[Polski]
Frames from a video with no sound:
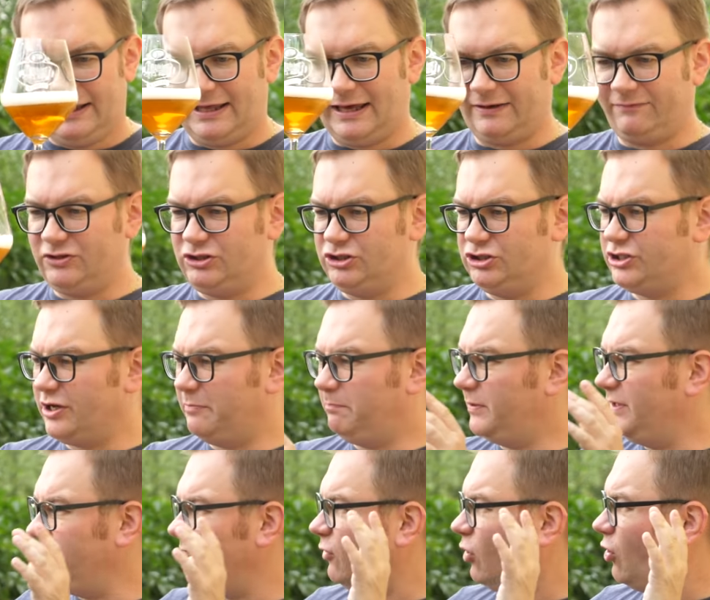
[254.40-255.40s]
Jak widzicie
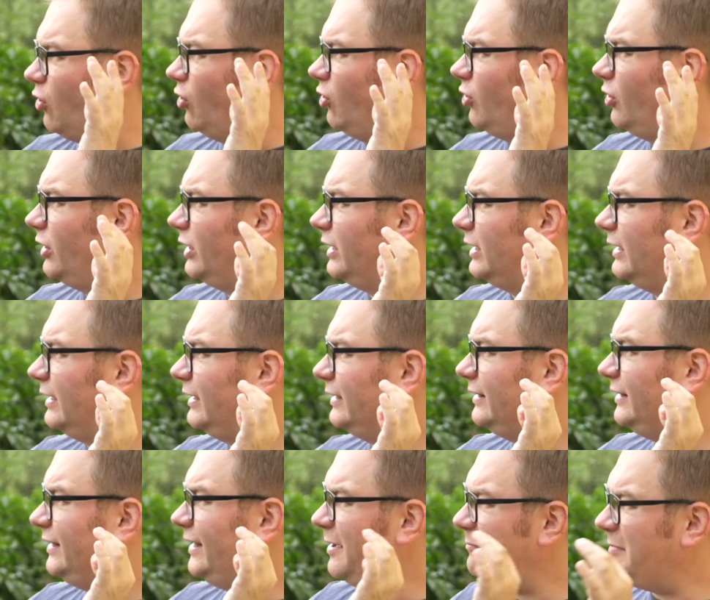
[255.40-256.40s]
piwo
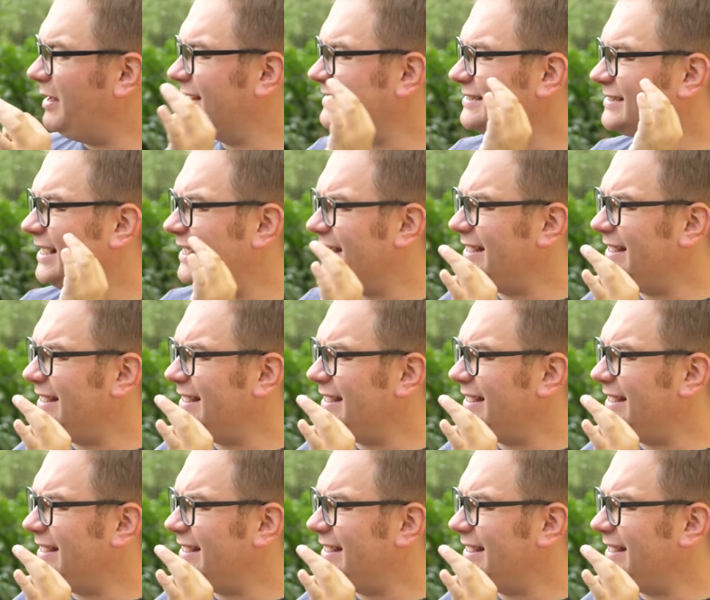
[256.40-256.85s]
niemalże